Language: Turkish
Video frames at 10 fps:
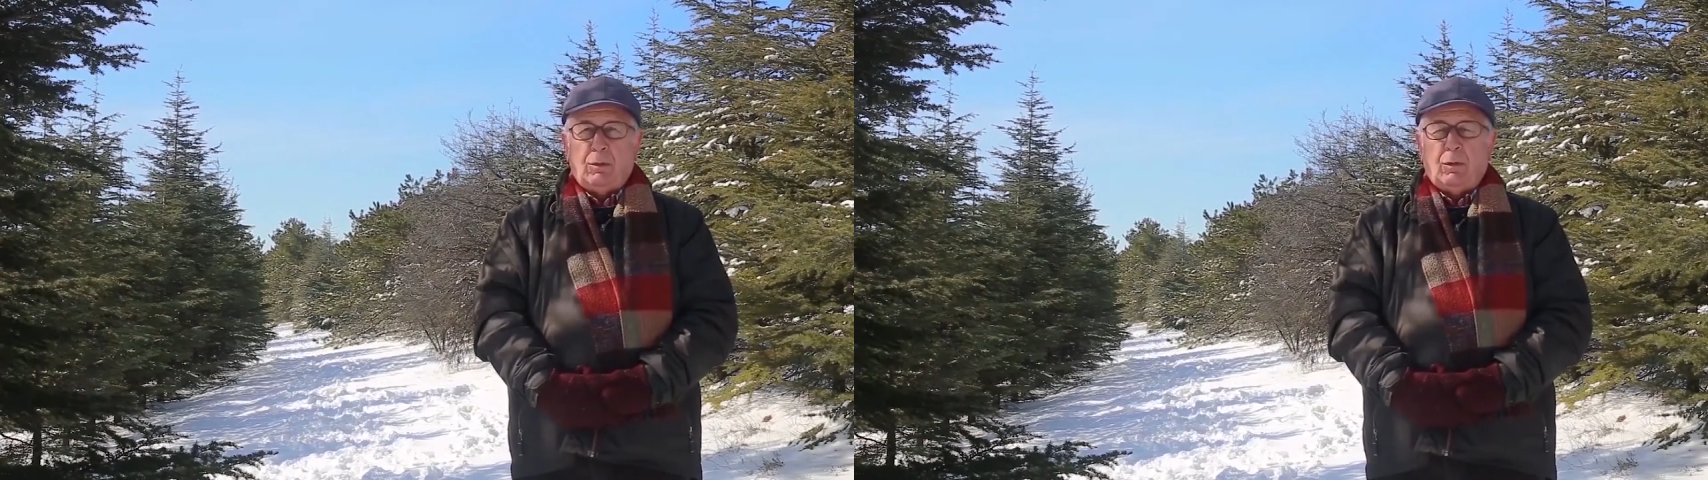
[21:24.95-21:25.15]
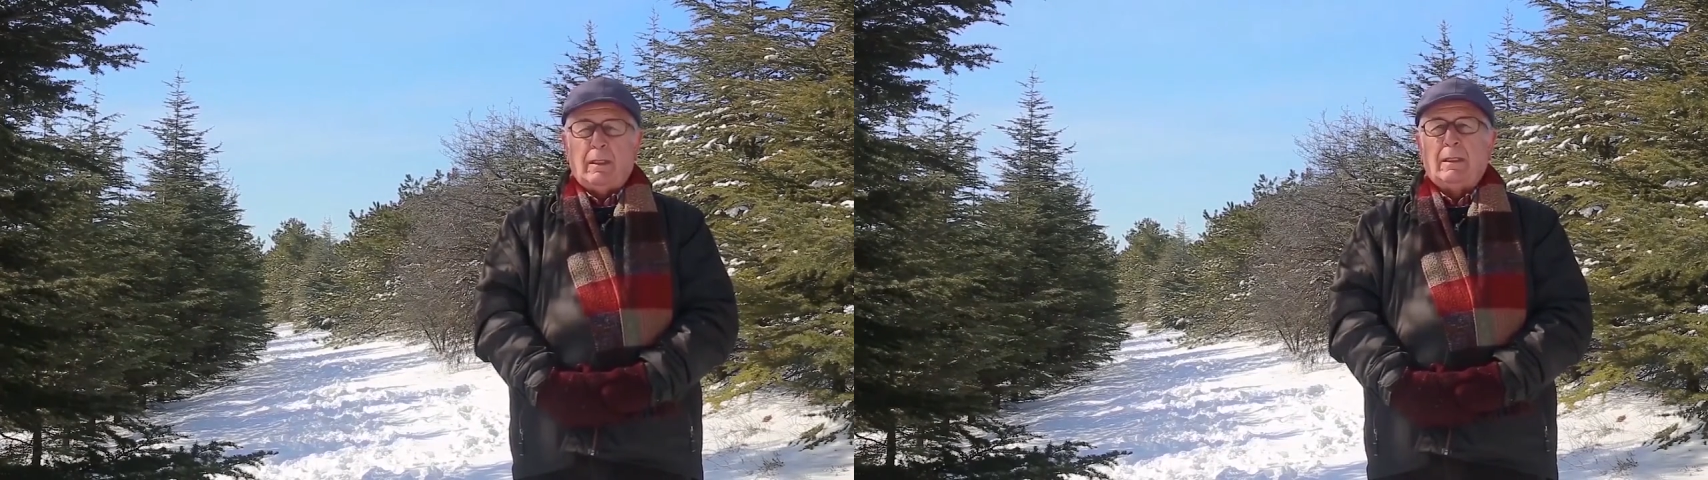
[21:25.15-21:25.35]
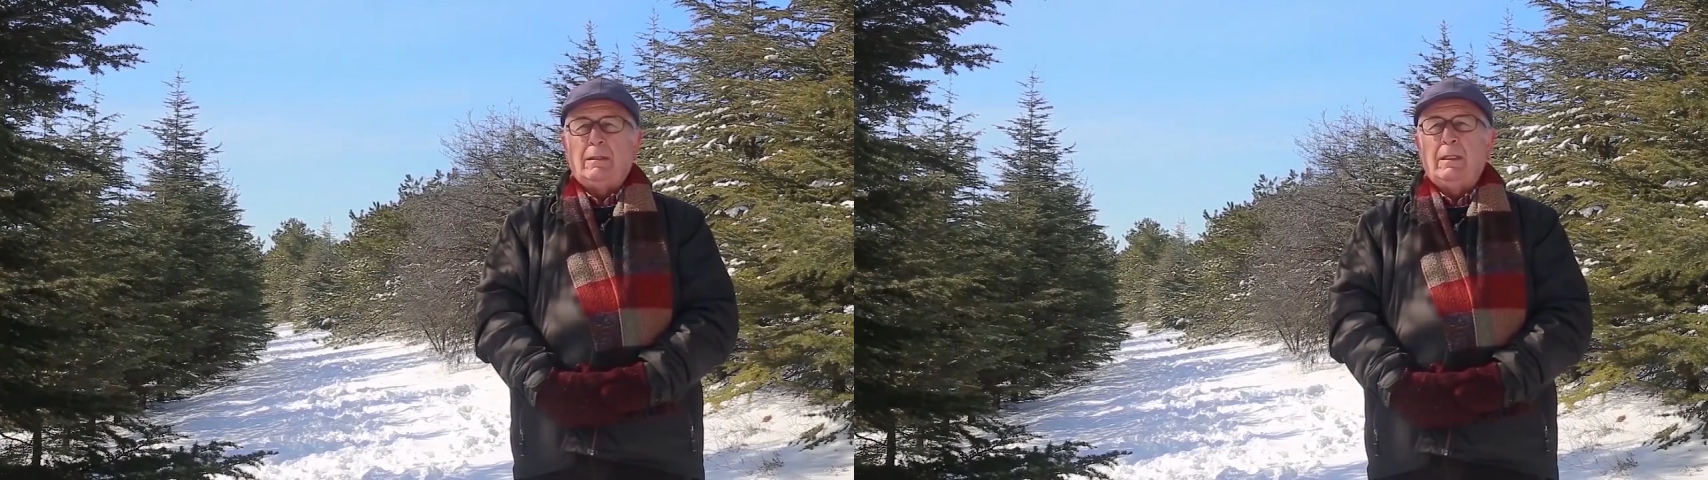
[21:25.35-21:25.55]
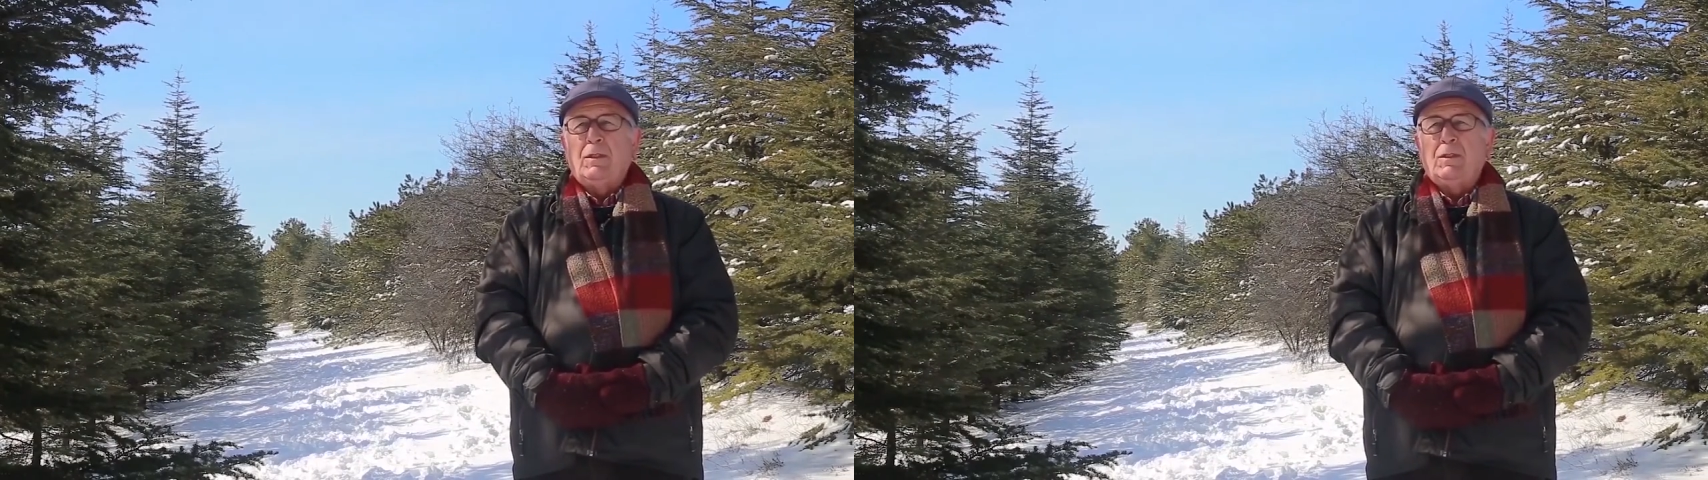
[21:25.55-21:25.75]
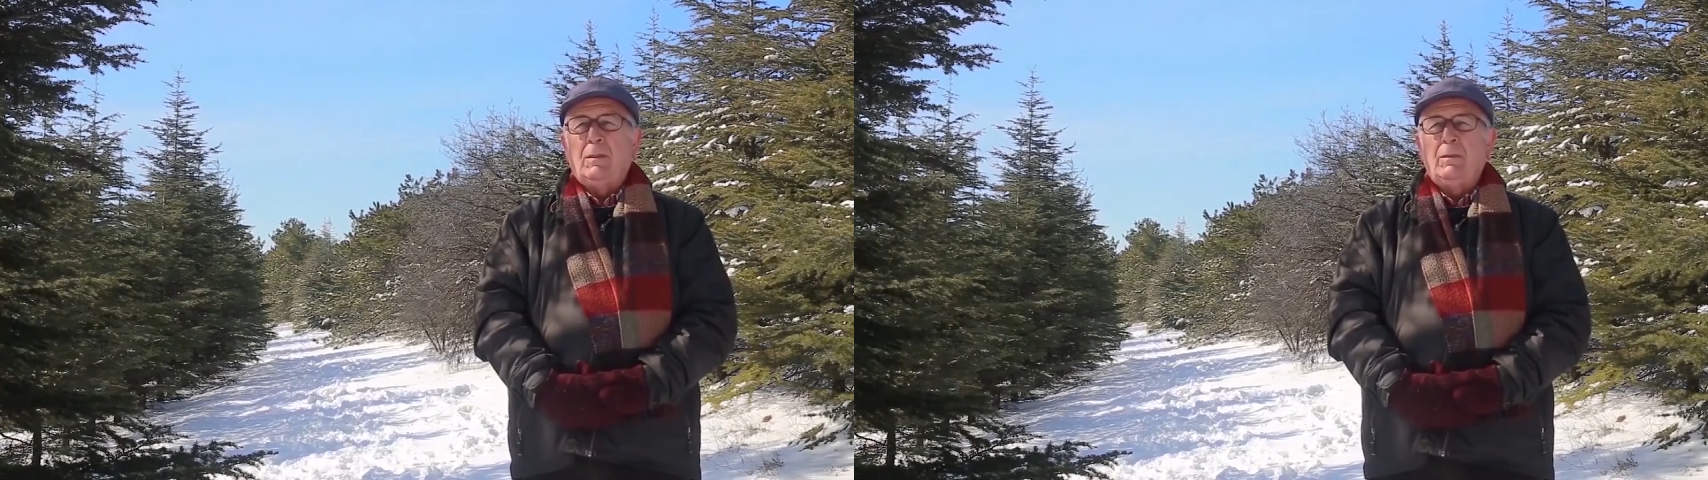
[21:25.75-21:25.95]
olarak
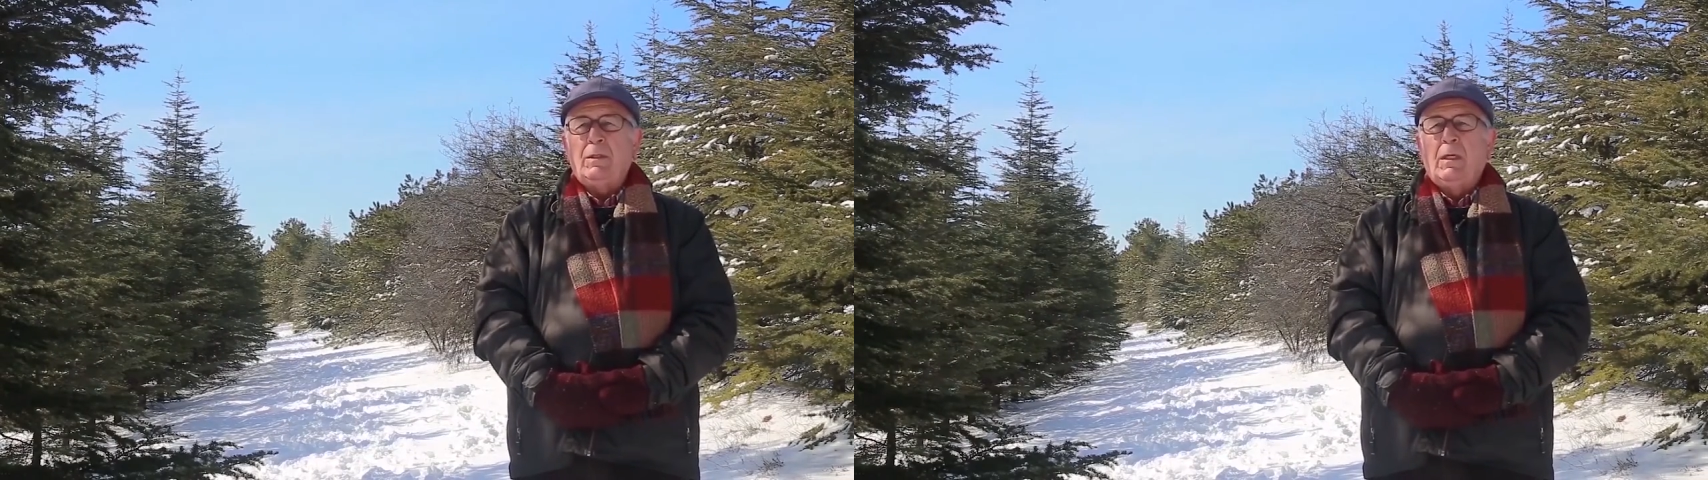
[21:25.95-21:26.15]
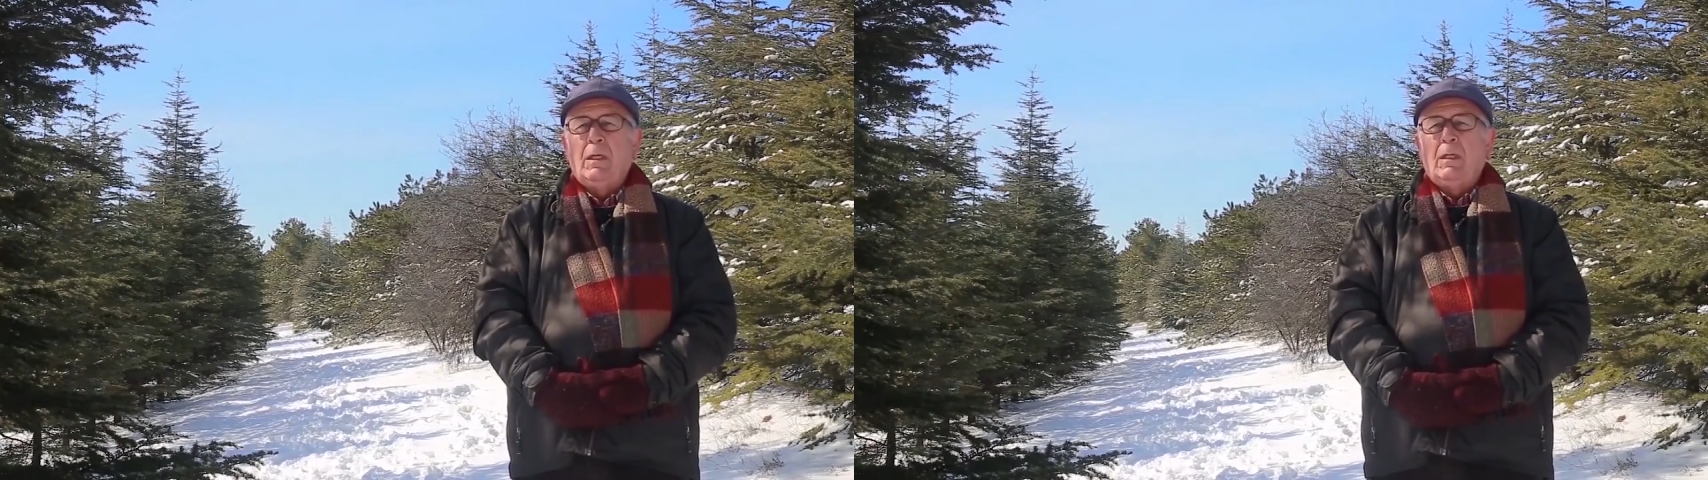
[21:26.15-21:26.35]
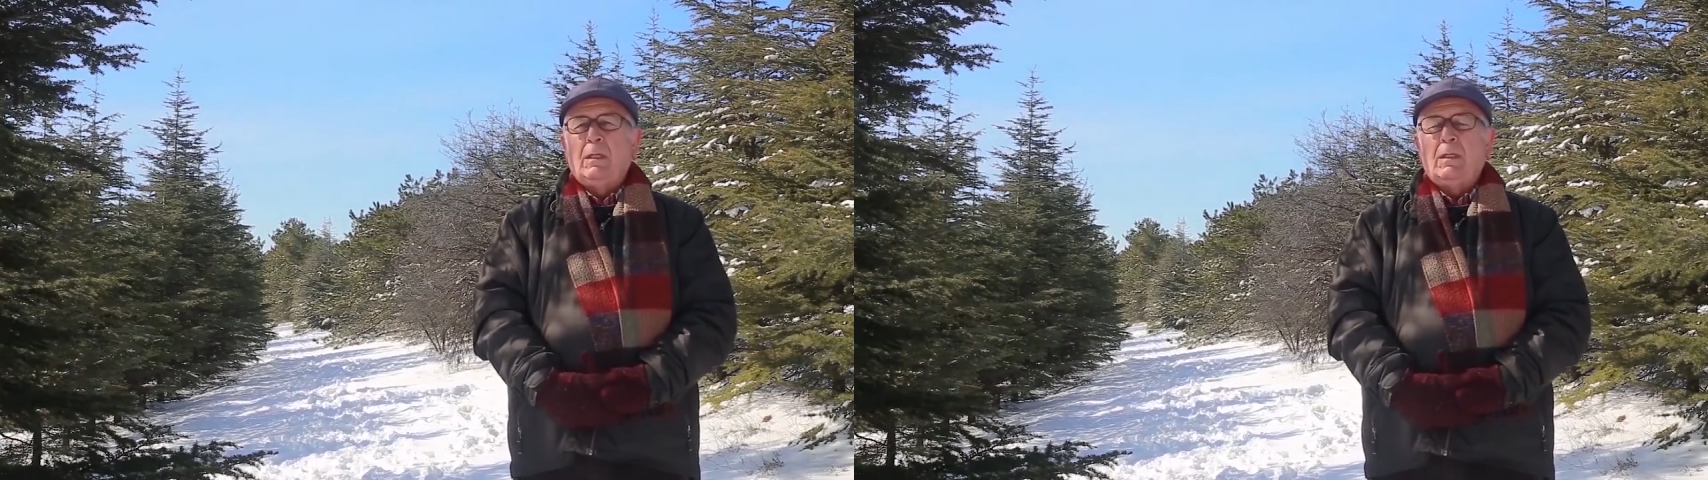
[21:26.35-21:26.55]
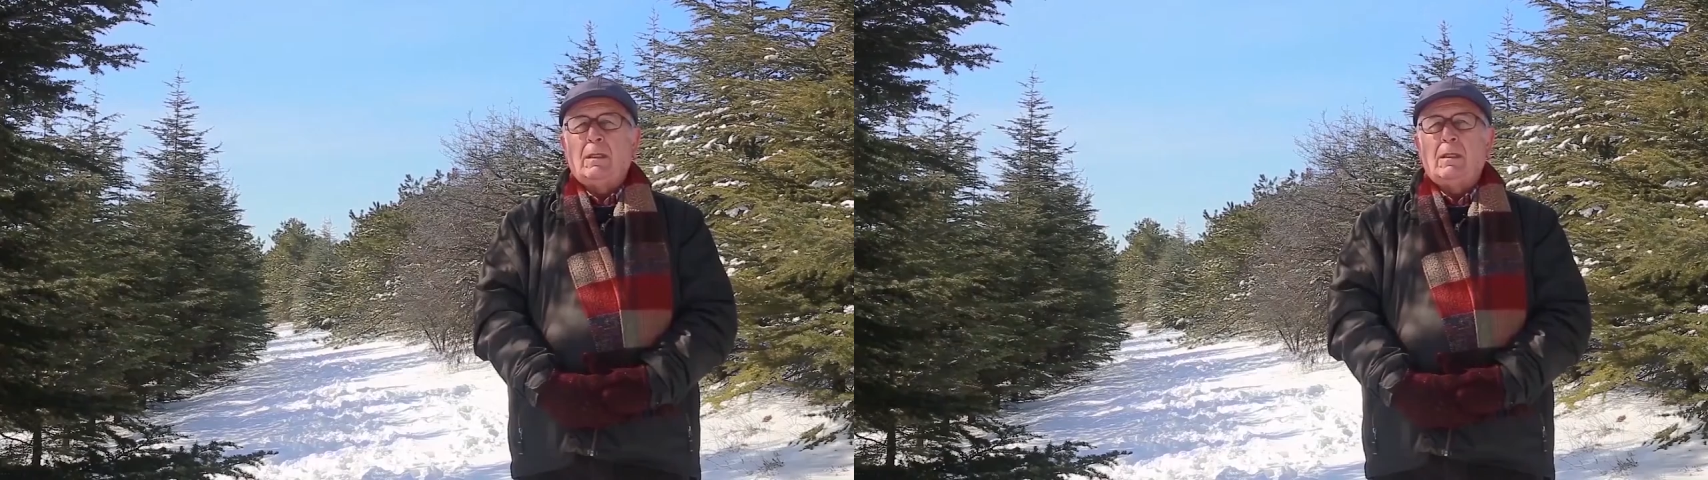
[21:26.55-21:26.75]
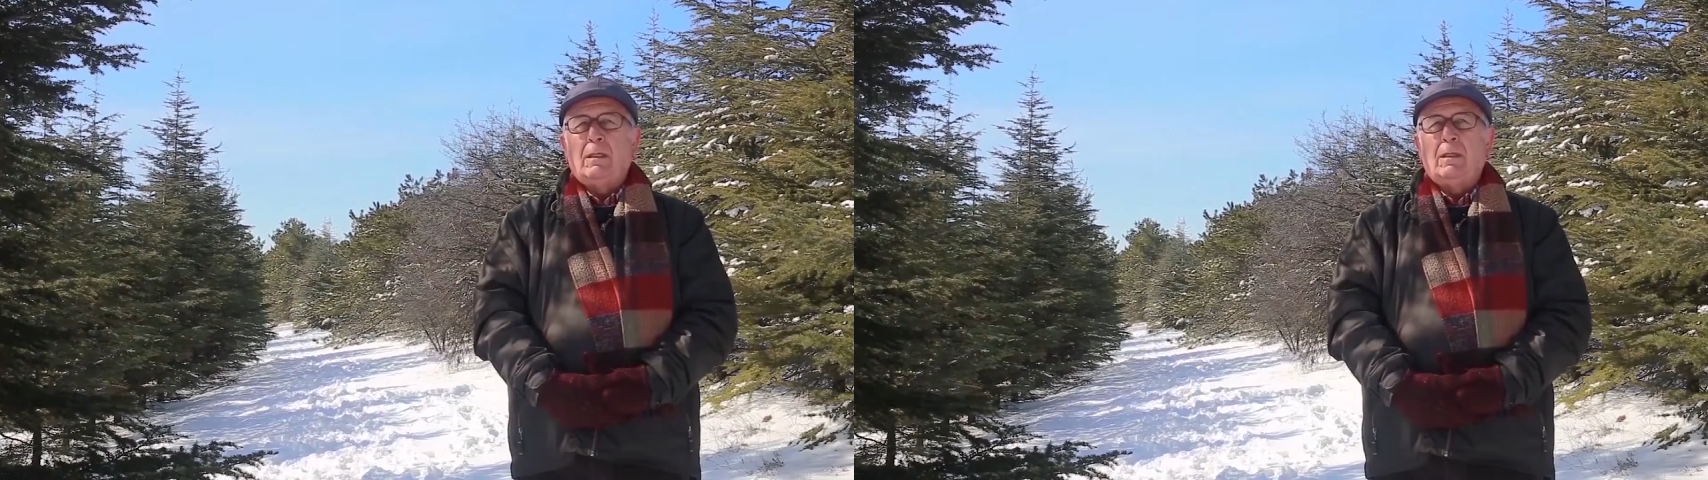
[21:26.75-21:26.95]
değiştirilmiş. E,